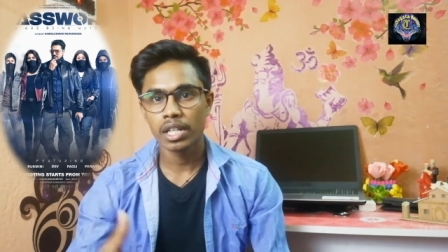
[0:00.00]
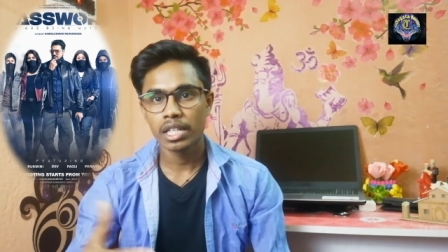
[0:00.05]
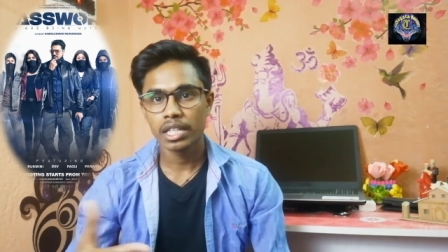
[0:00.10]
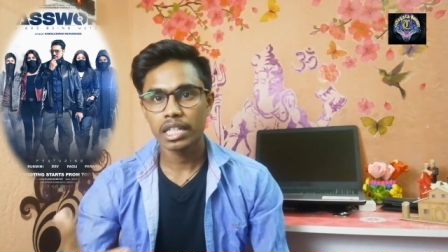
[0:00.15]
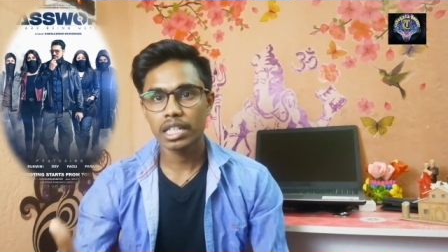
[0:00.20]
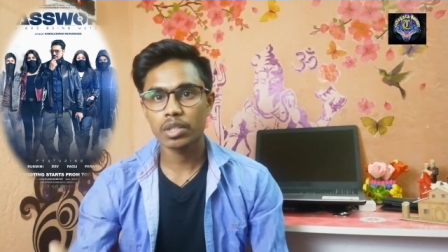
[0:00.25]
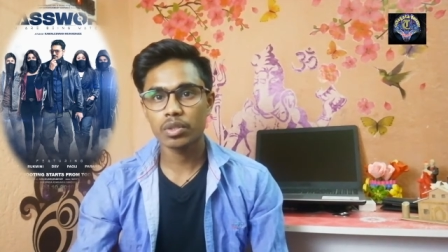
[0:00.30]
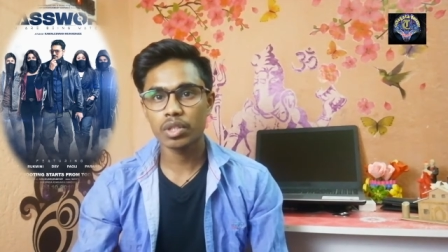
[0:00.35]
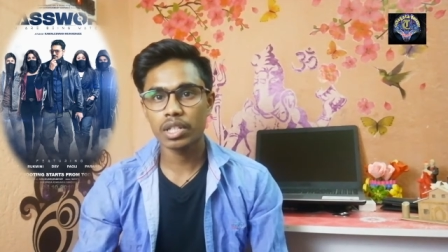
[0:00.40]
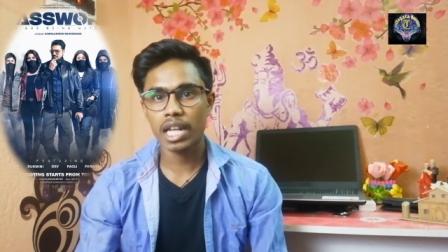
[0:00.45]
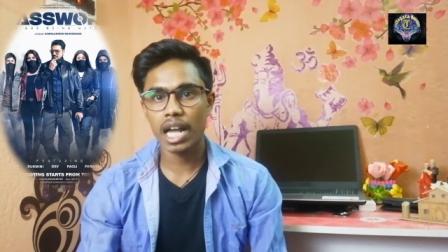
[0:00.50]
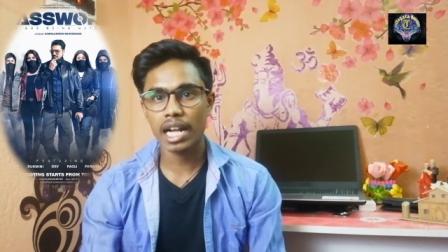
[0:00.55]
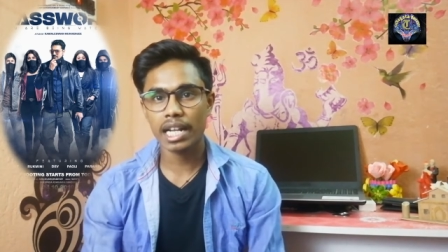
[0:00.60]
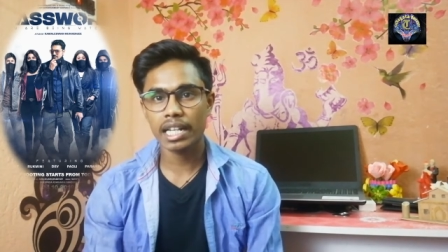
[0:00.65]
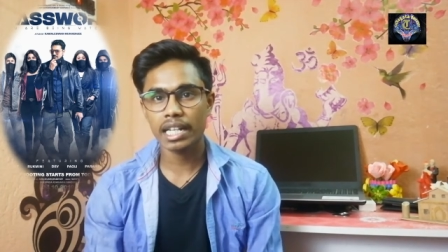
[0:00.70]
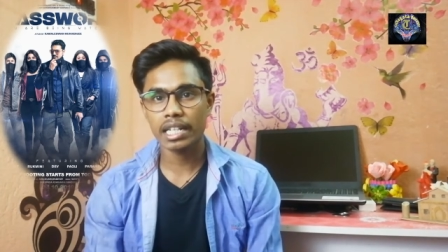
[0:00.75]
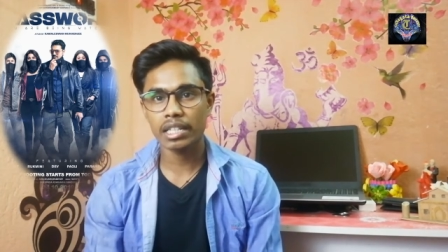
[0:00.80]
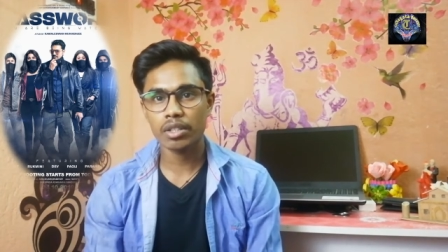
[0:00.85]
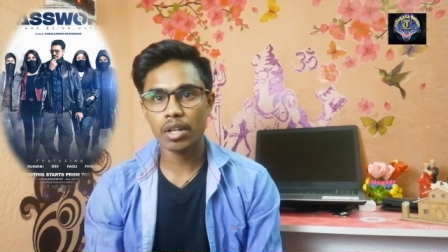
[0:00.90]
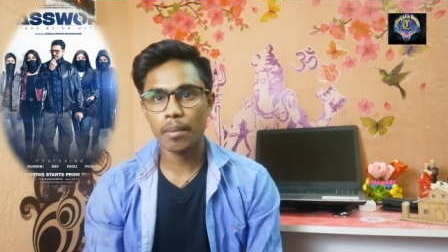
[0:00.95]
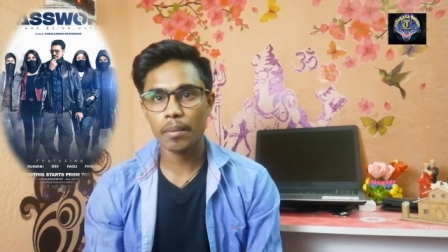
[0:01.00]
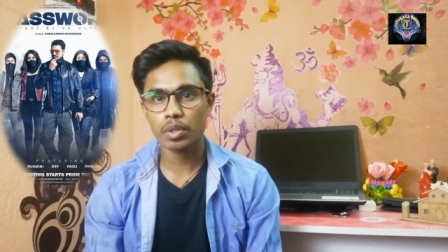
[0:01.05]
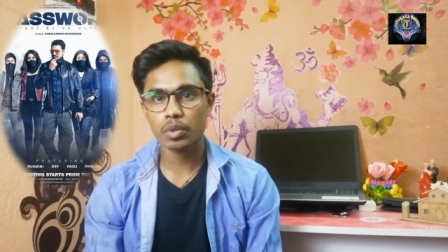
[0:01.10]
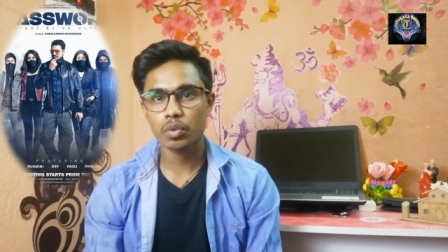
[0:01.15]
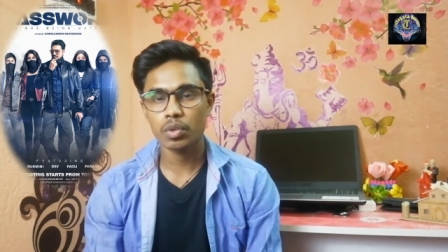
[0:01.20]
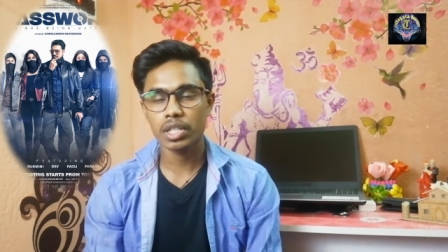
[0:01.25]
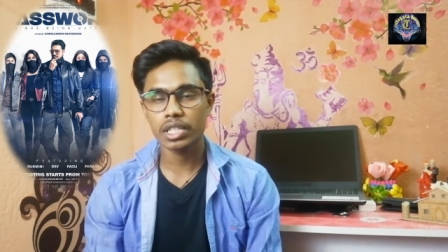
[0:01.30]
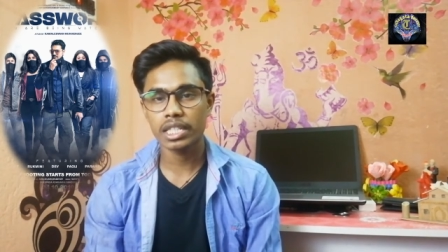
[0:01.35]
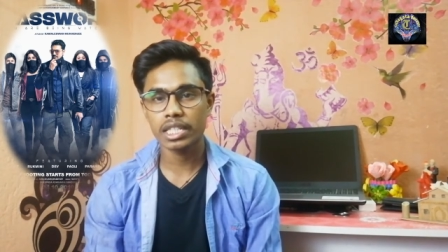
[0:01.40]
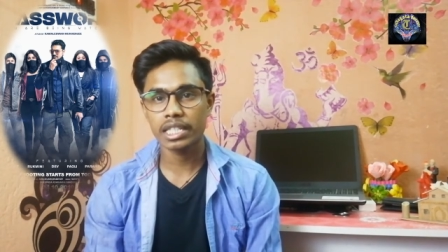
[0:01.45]
কিছুদিন আগে কিন্তু আমরা
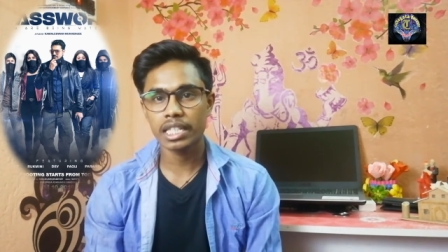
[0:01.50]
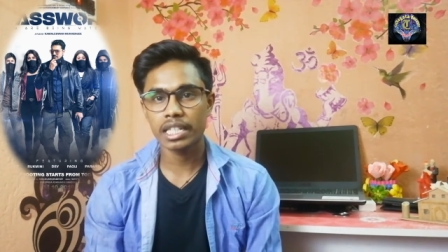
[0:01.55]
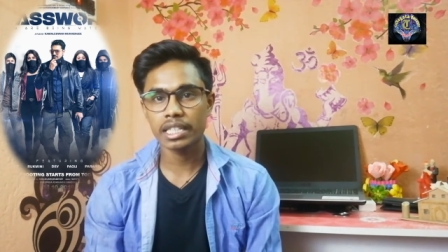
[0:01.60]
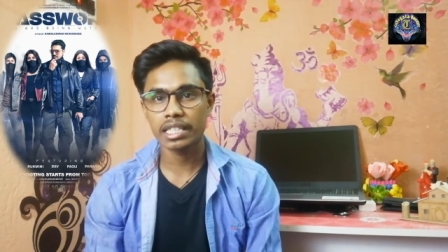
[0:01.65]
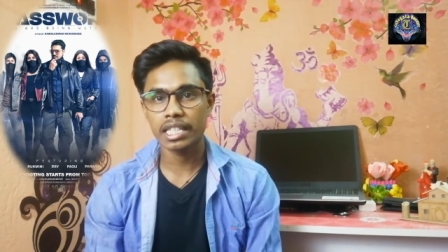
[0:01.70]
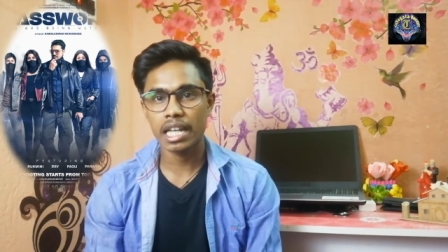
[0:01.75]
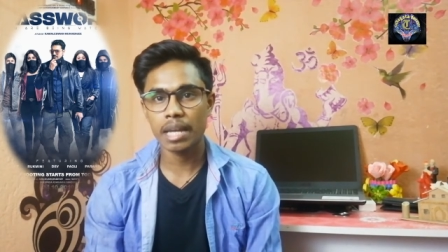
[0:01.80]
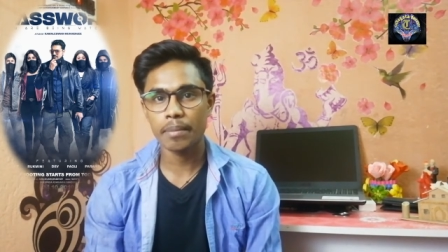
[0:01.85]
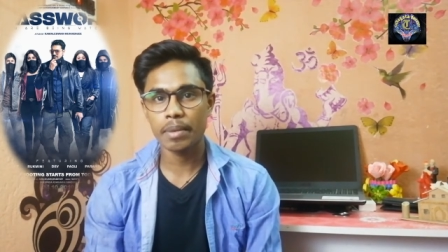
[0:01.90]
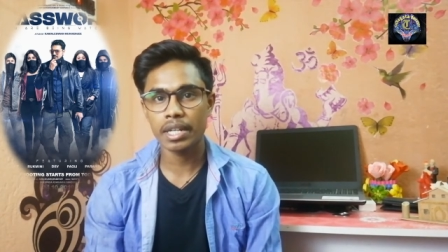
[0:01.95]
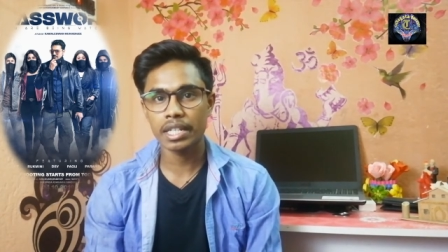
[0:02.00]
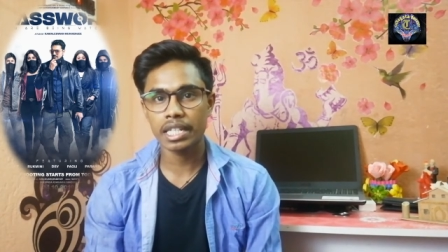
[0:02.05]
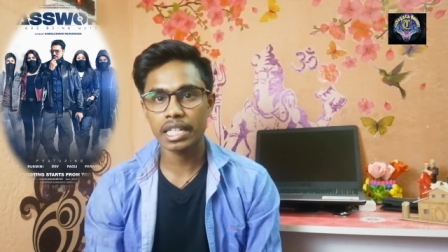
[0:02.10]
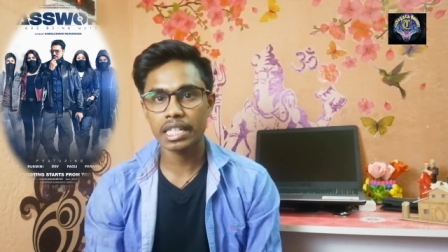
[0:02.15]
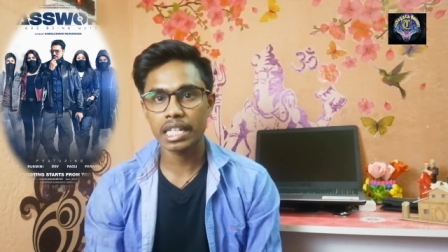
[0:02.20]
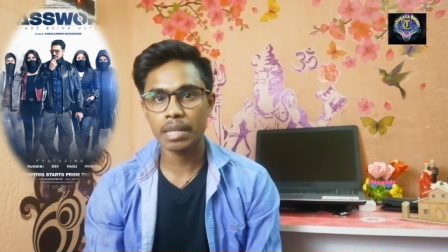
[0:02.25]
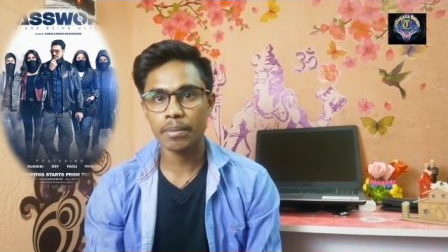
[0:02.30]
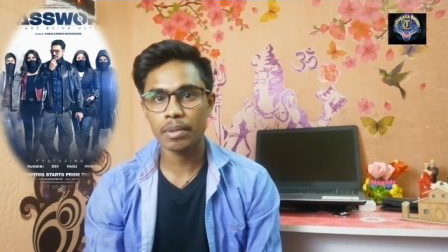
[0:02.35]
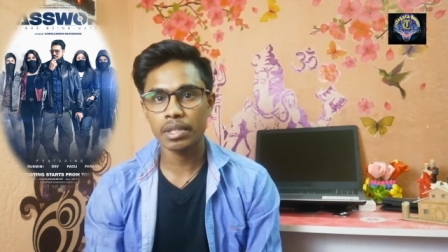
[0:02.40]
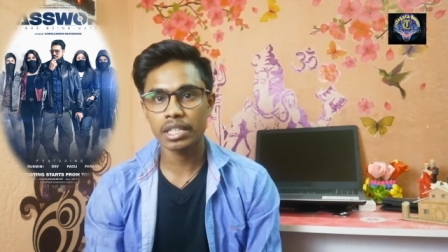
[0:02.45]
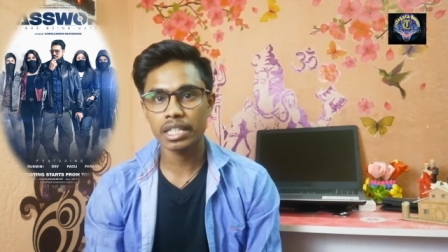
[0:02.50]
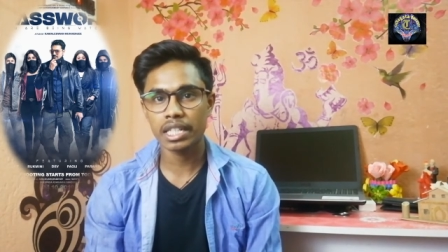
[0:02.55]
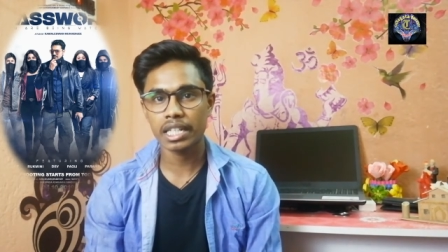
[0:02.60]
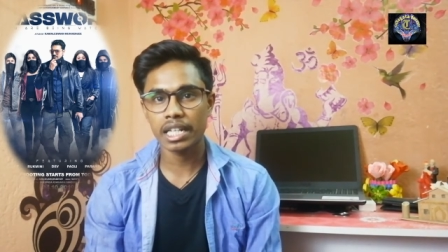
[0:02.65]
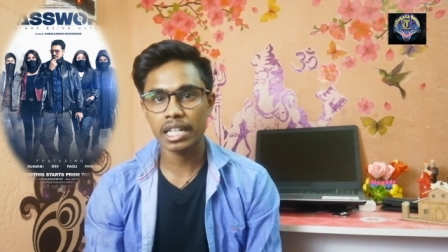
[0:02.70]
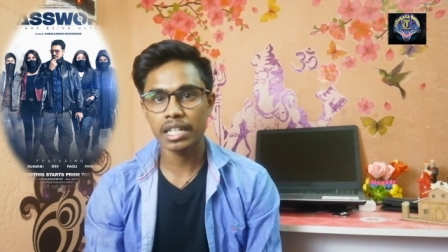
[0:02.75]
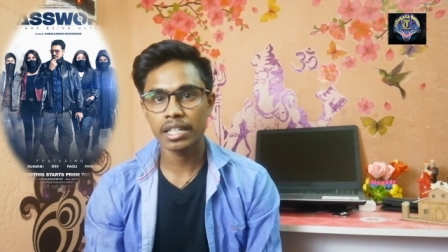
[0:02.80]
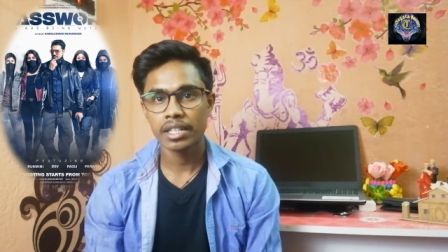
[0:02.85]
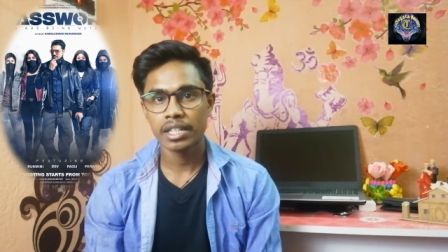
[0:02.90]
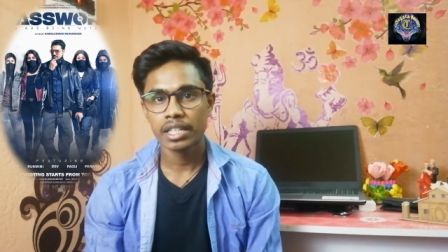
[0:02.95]
শুনেছি যে দেব এন্টারটেনমেন্ট
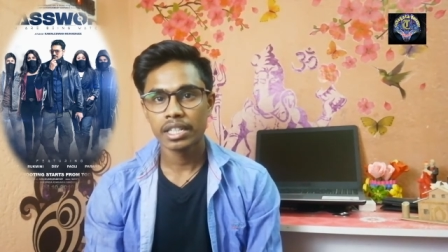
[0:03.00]
থেকে